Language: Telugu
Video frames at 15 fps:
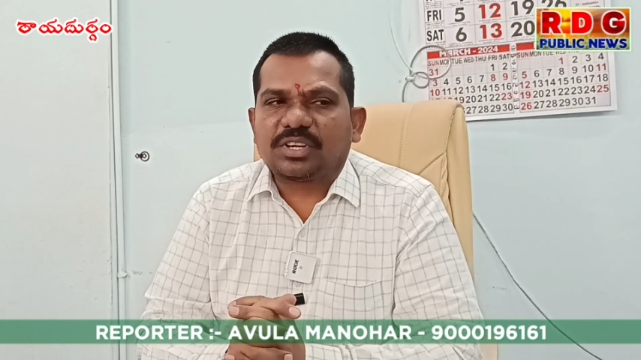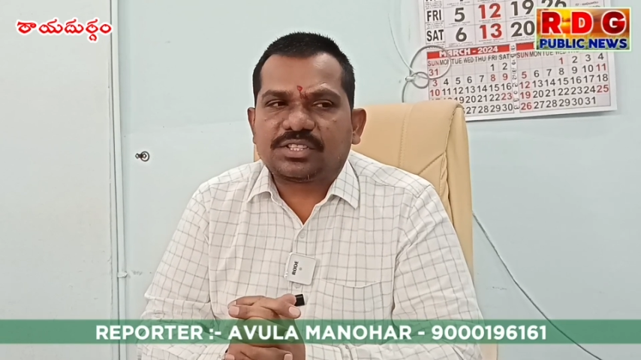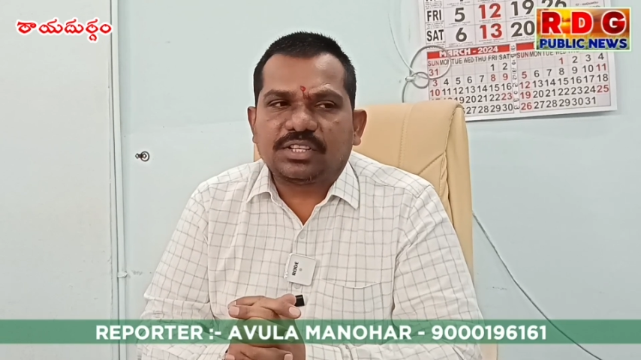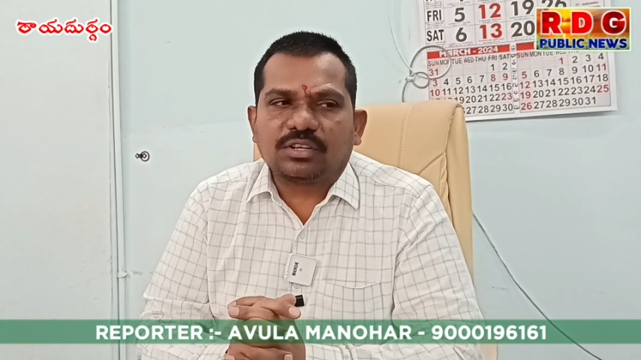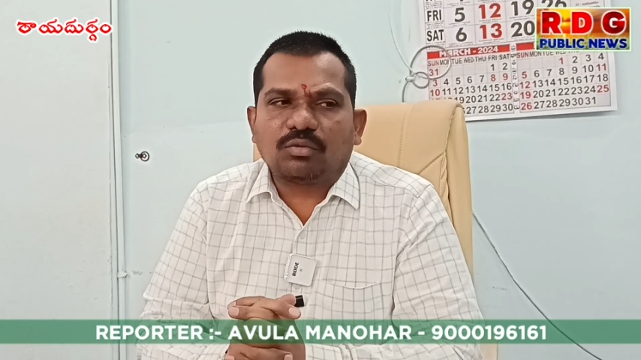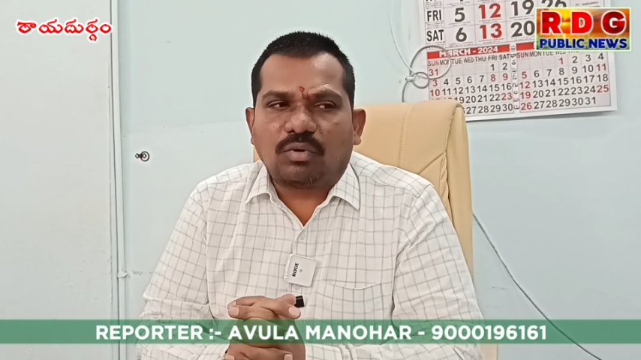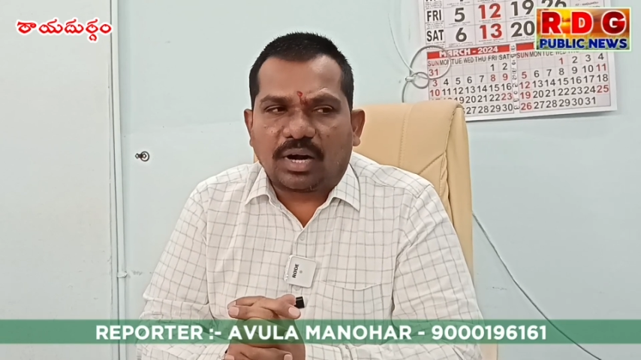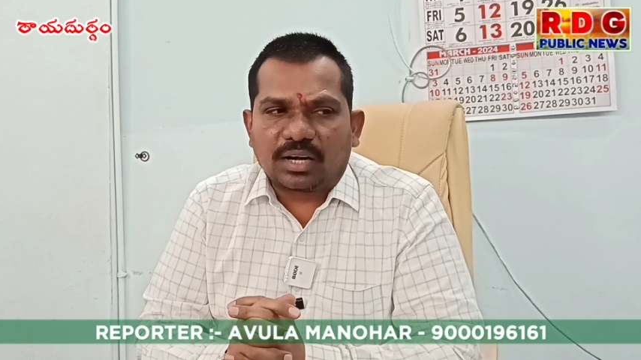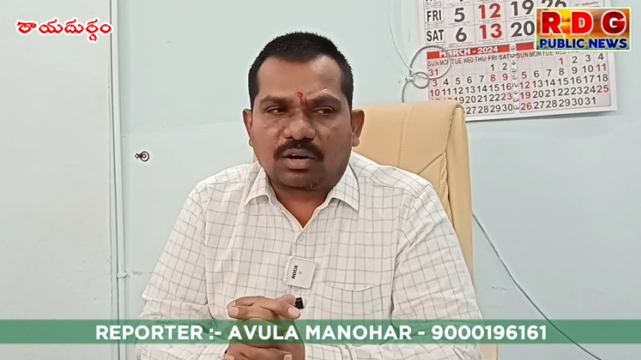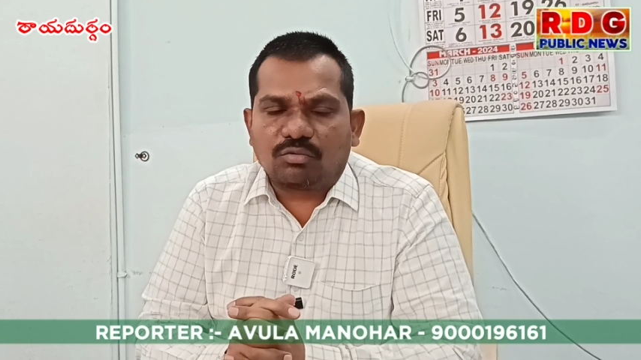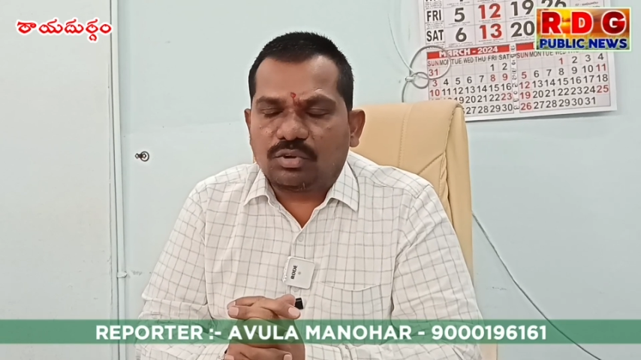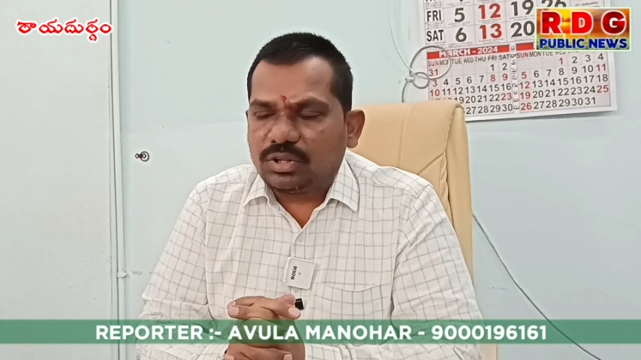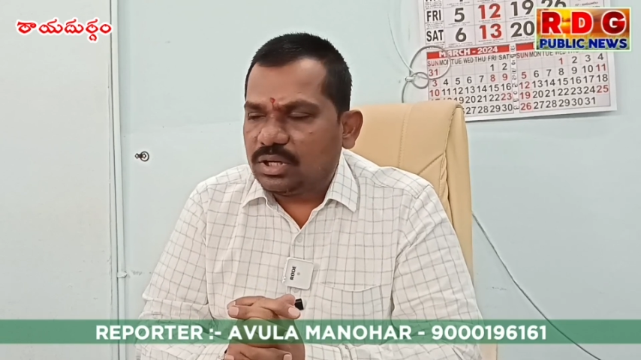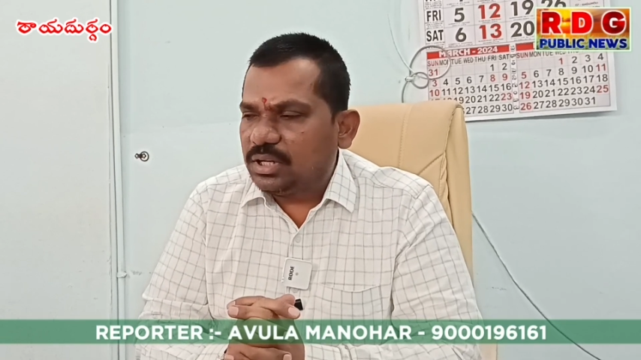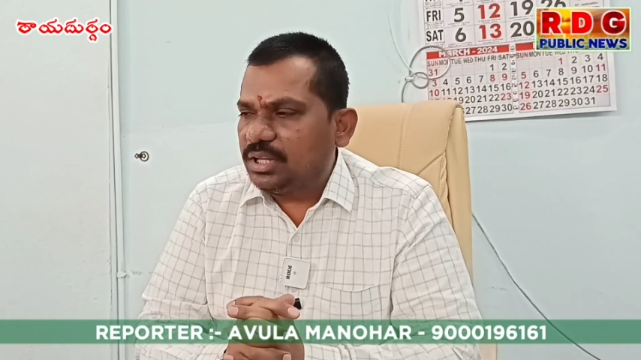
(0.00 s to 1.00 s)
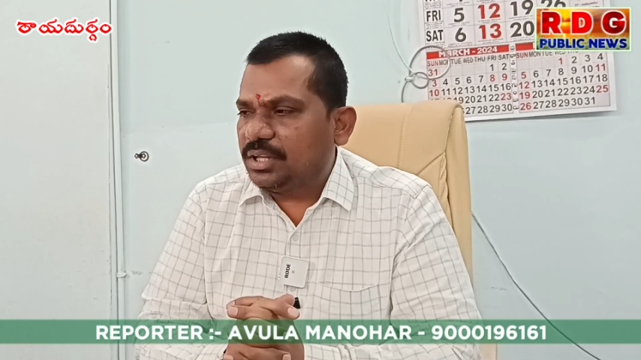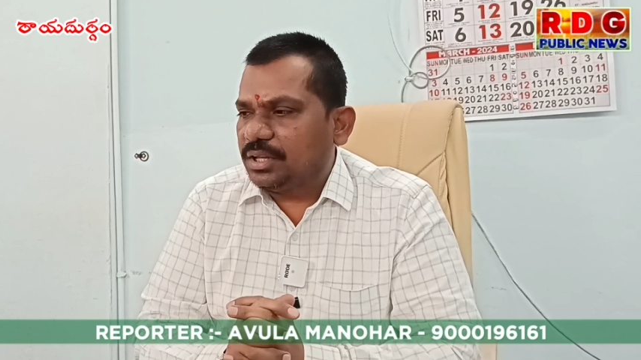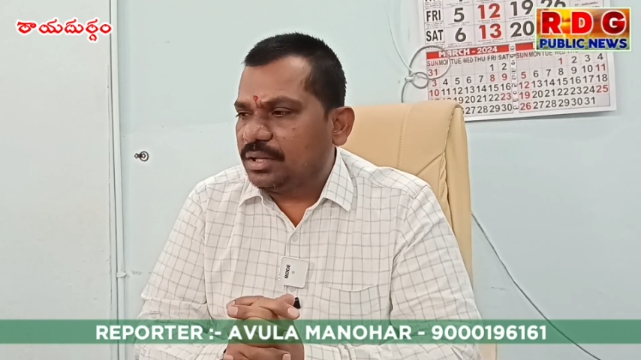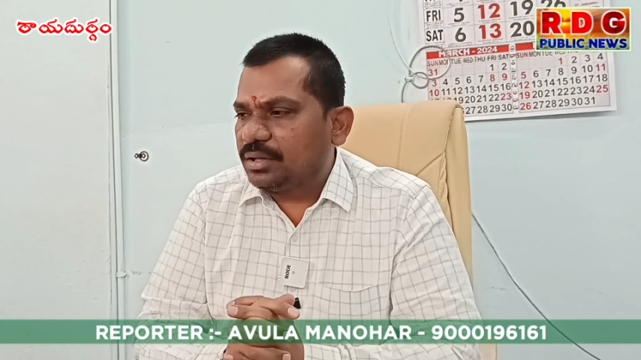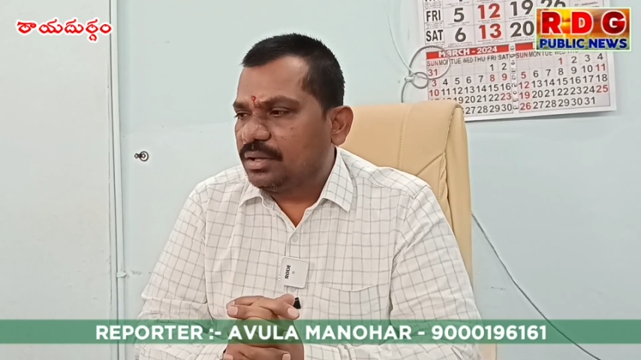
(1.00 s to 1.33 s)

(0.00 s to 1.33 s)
పర్సెంట్ వాటర్ వదిలి